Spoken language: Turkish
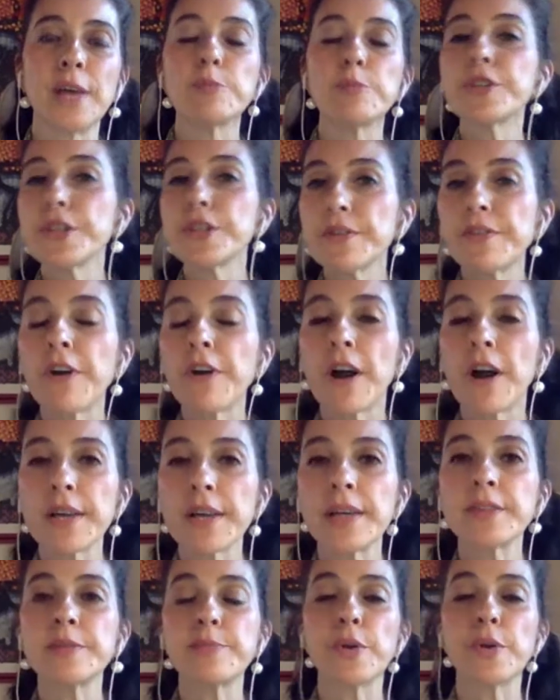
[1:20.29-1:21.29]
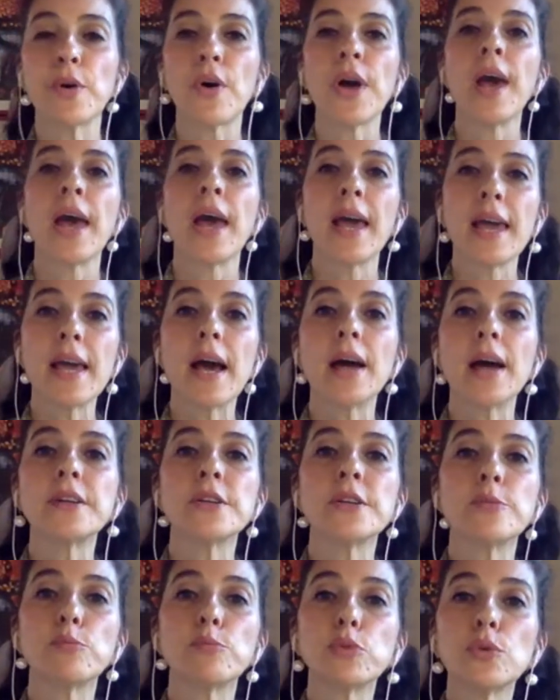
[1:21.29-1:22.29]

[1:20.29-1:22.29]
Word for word: Bir şey fark etmiyor. Eğer